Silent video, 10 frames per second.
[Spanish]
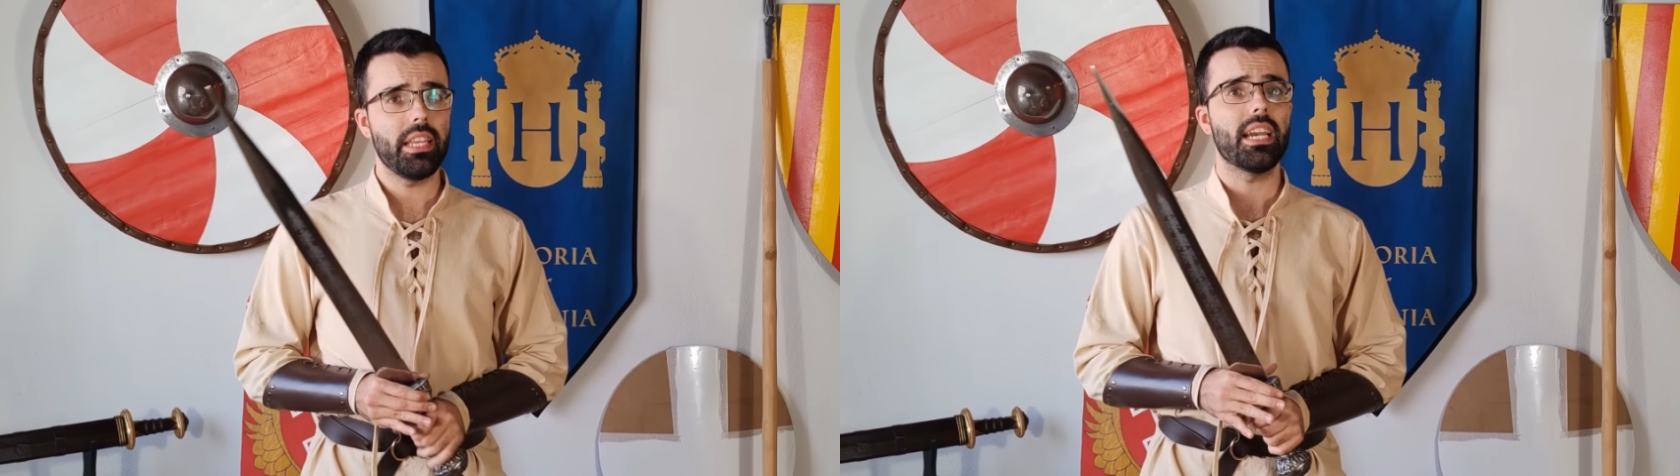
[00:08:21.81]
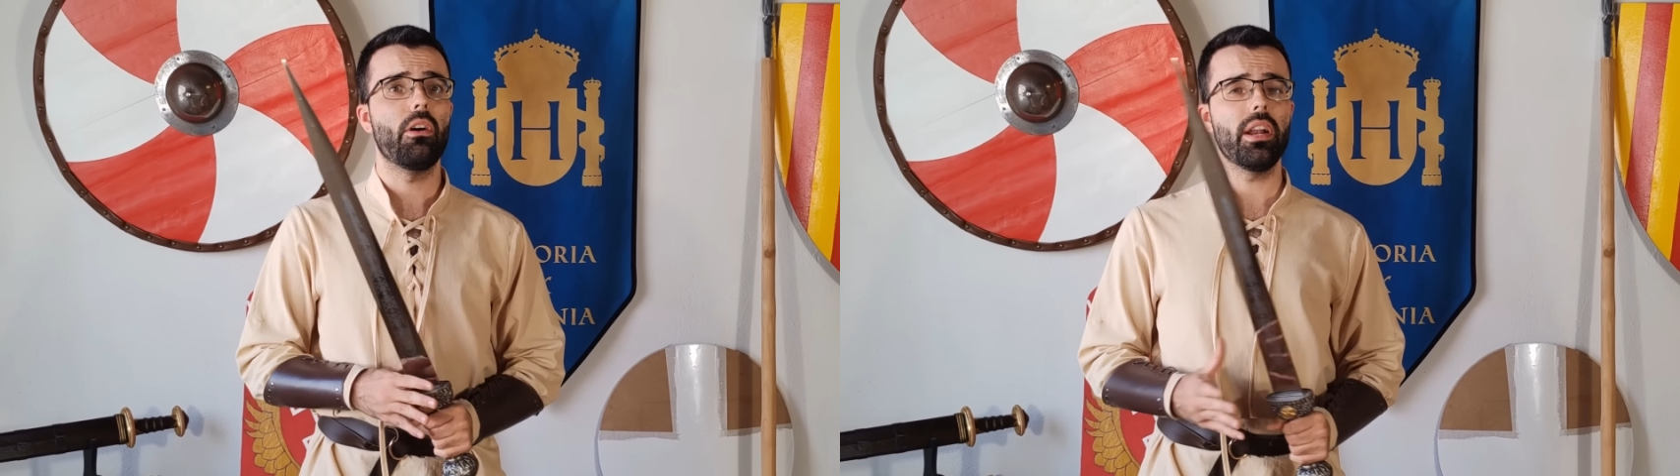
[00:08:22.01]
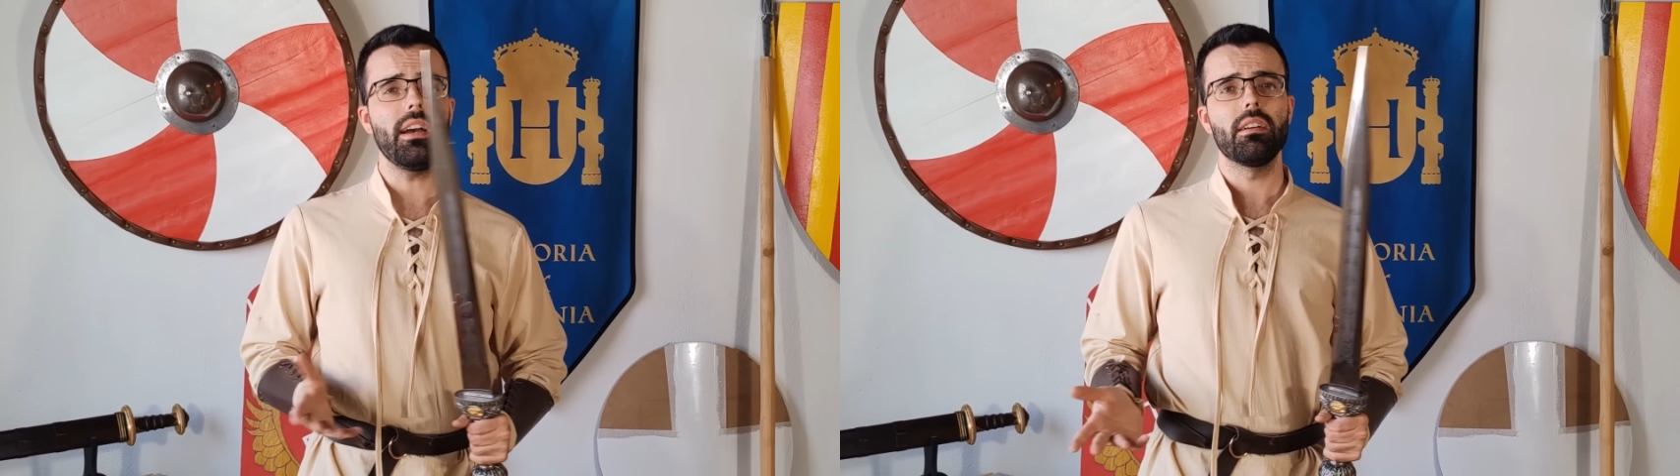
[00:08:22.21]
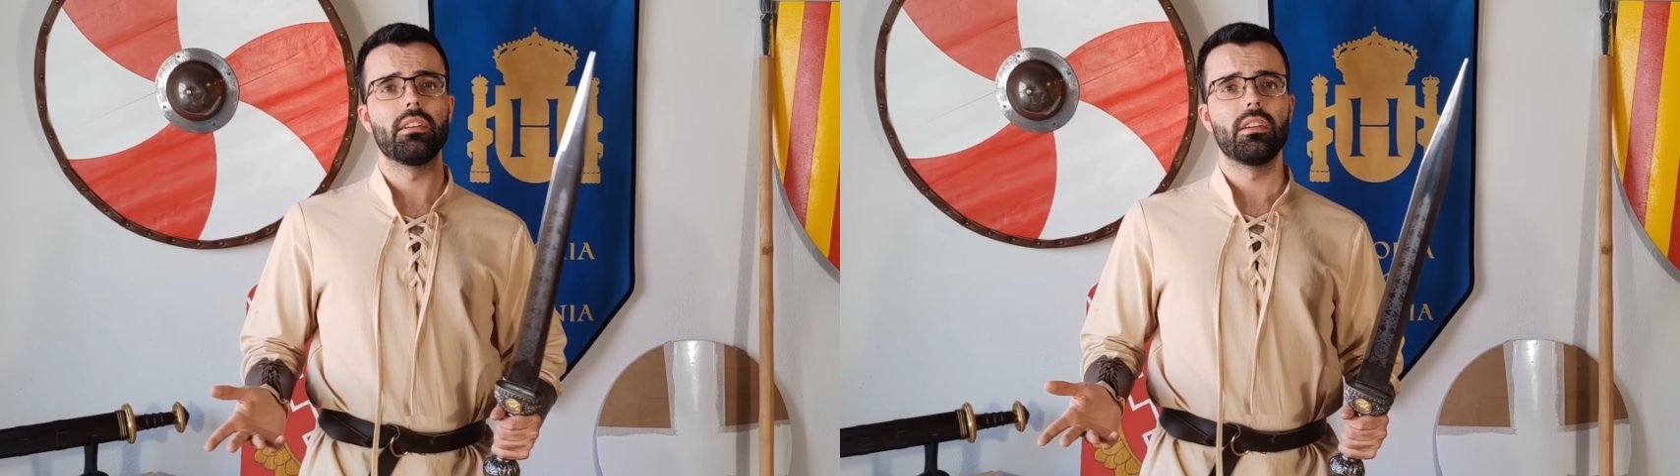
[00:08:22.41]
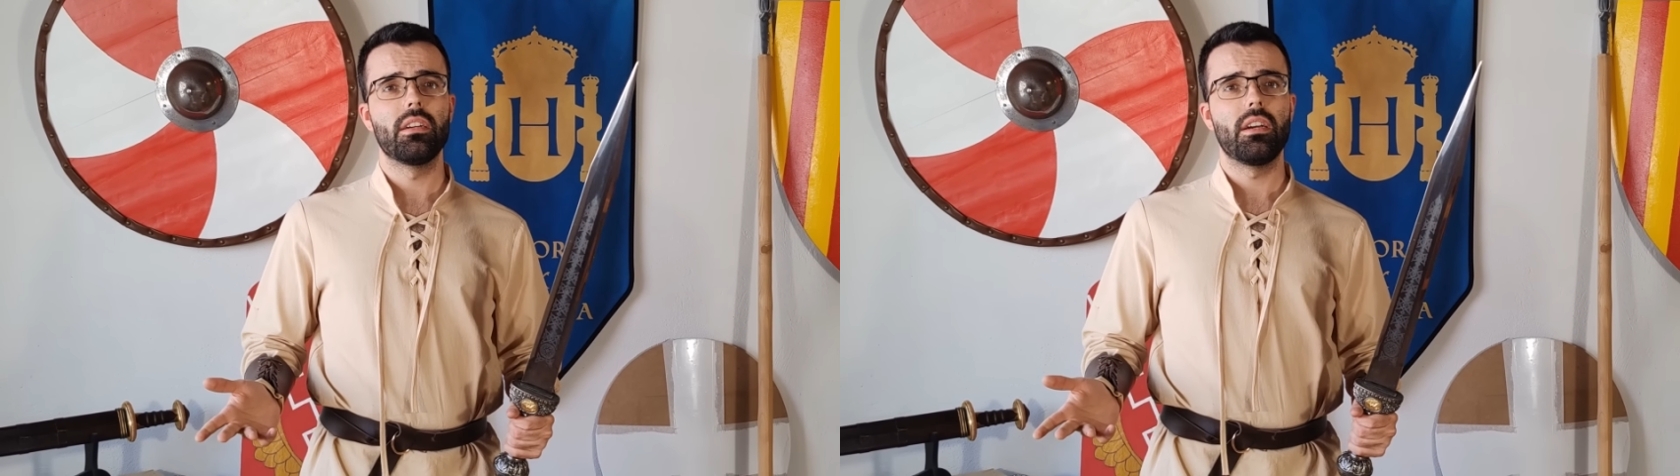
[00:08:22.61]
Y
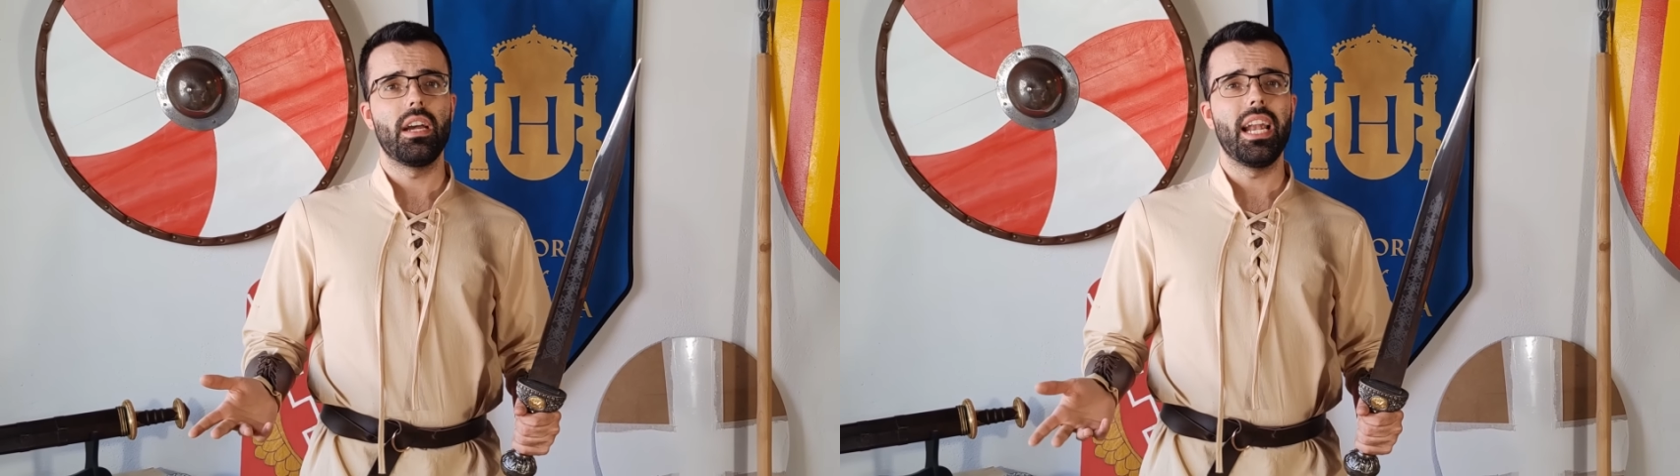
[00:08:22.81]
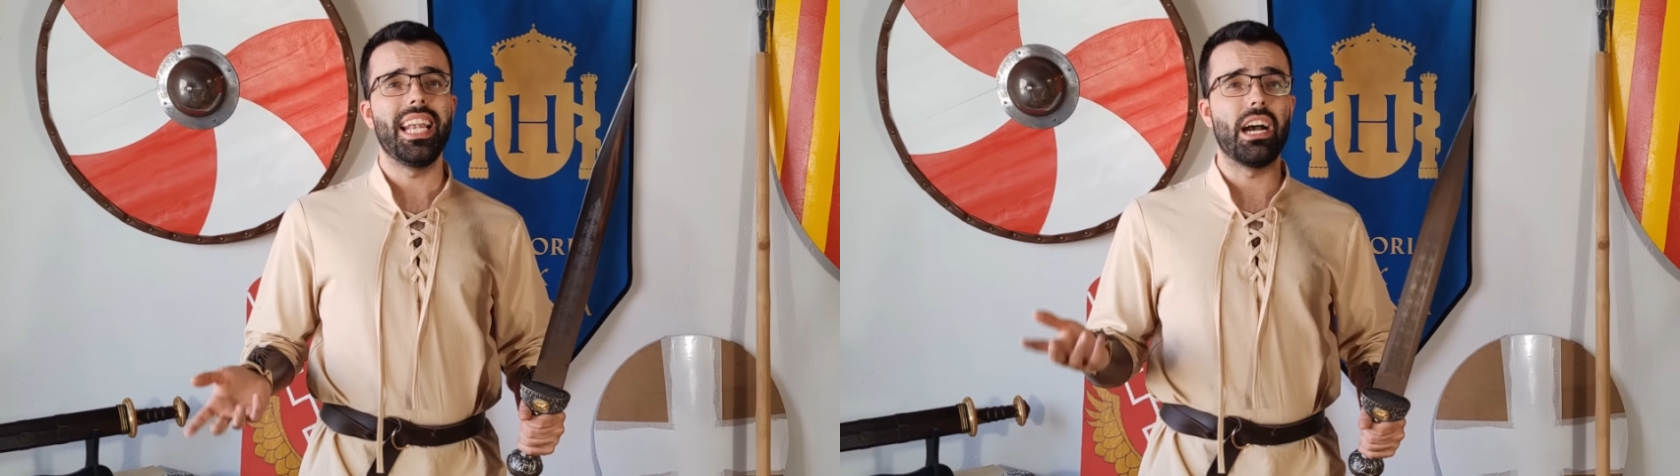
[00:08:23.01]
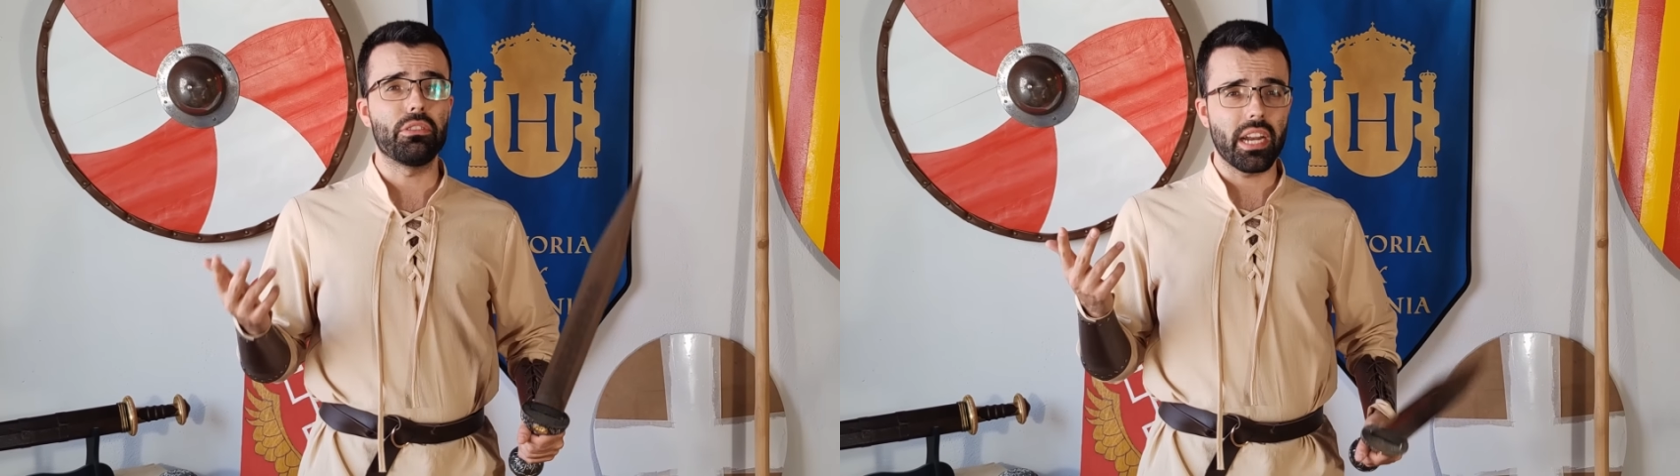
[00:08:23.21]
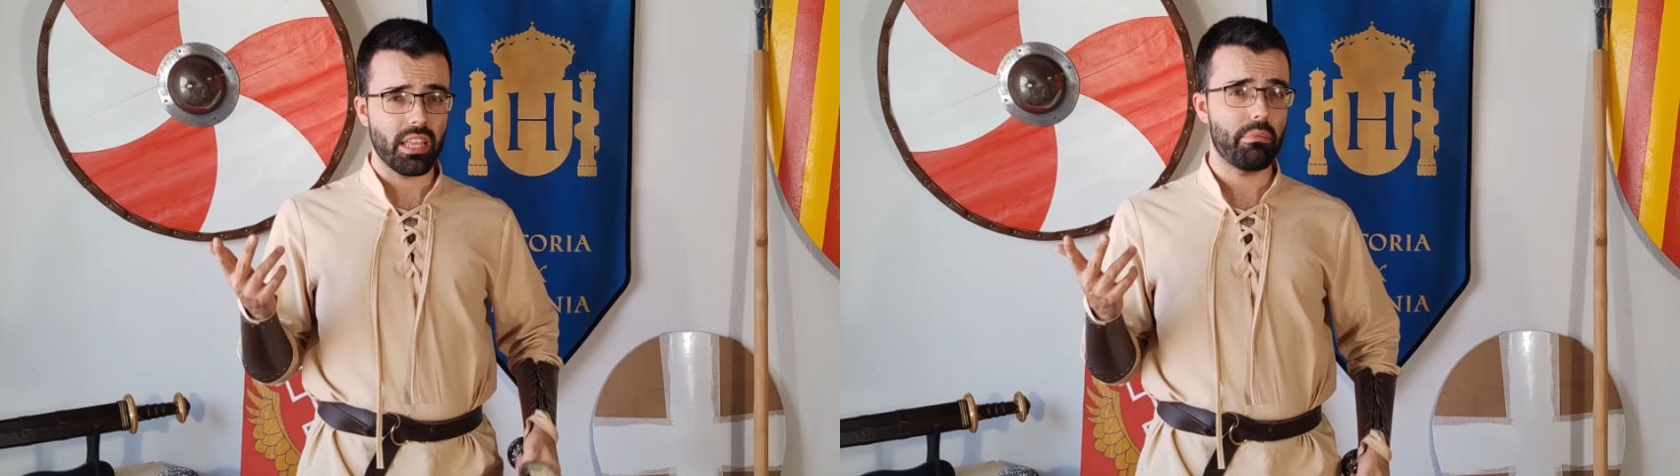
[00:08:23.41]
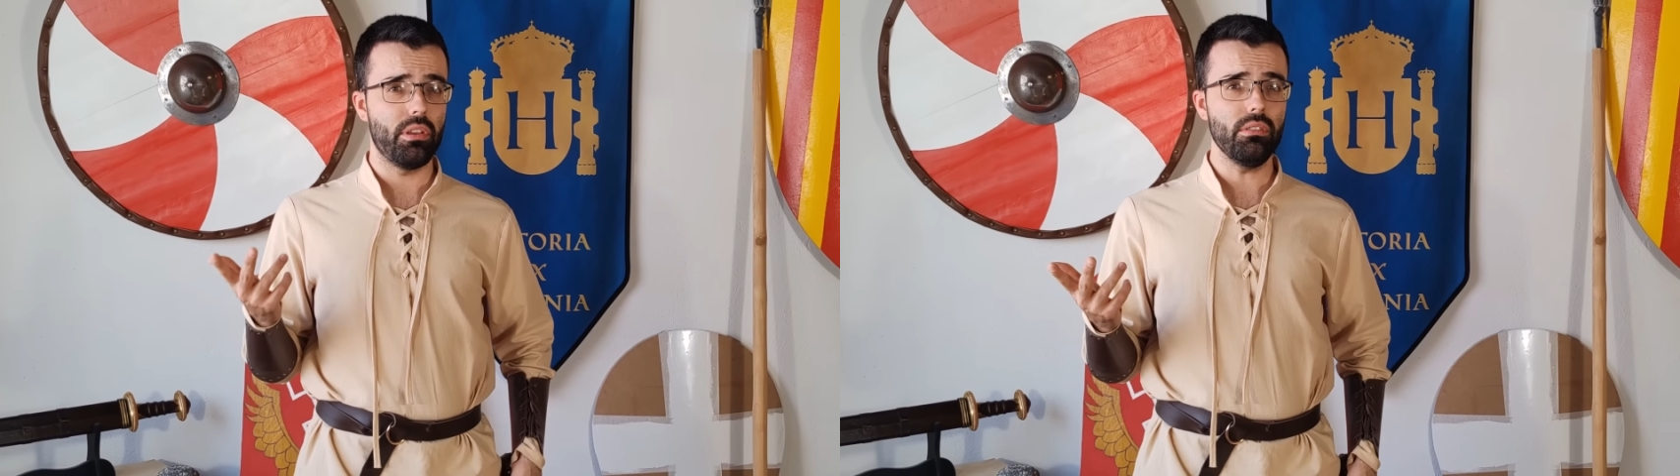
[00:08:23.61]
ahora, la otra
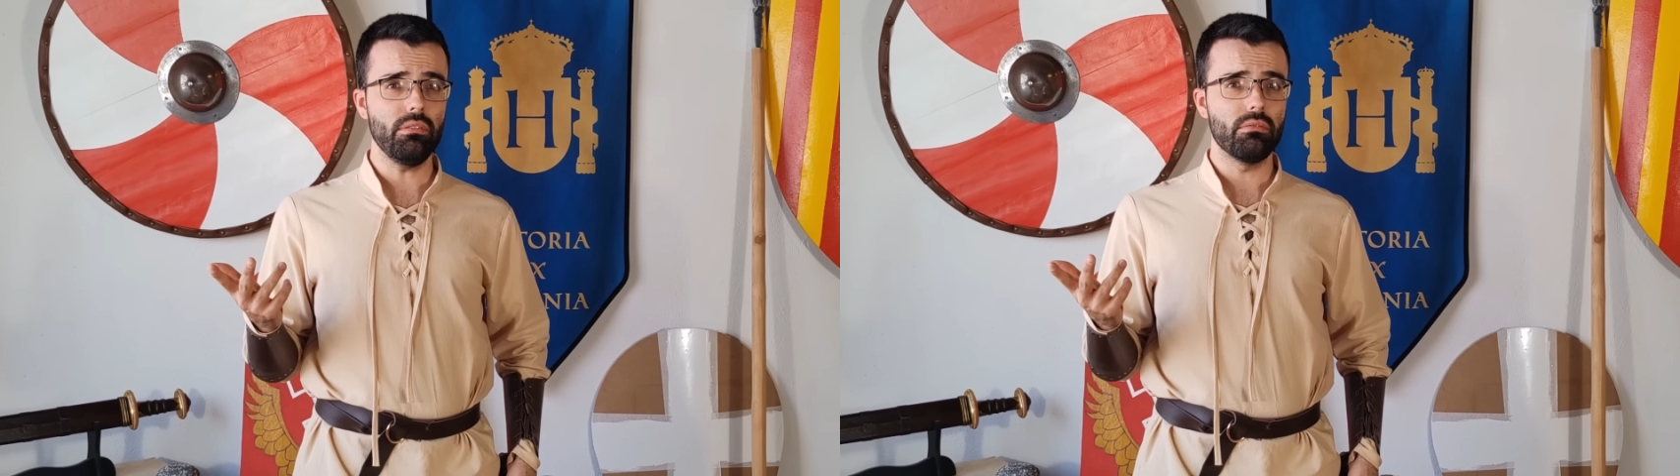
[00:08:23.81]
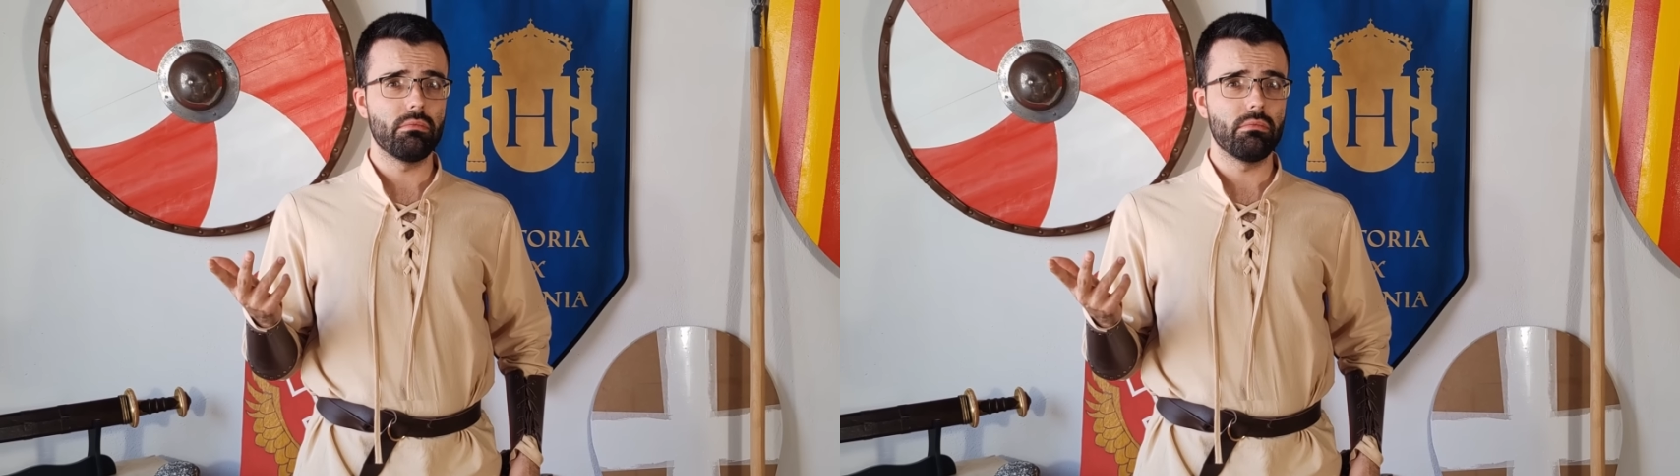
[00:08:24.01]
excepción,